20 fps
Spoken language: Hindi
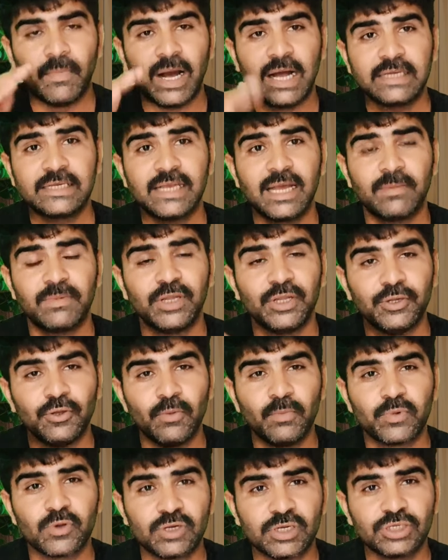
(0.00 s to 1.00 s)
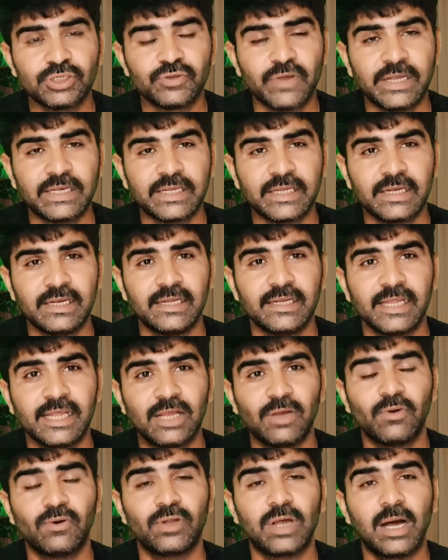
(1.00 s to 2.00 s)
बाकी आपने न्यू प्रोजेक्ट ज्वाइन कर लेने
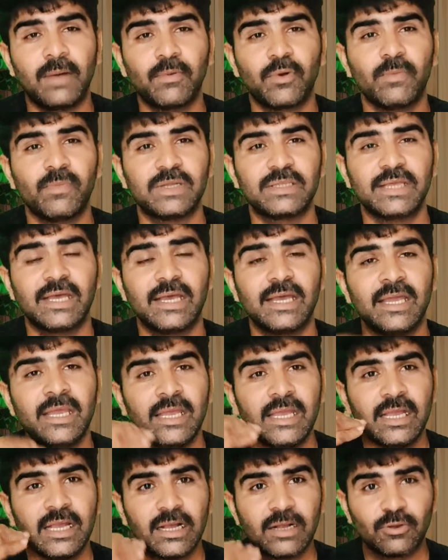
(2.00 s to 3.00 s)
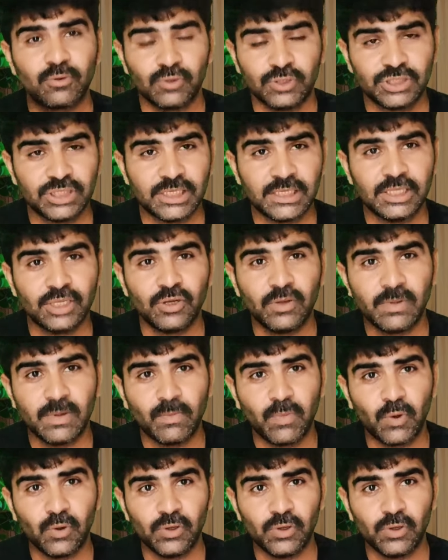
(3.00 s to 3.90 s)
हैं और आपको पता है कुछ ही दिनों में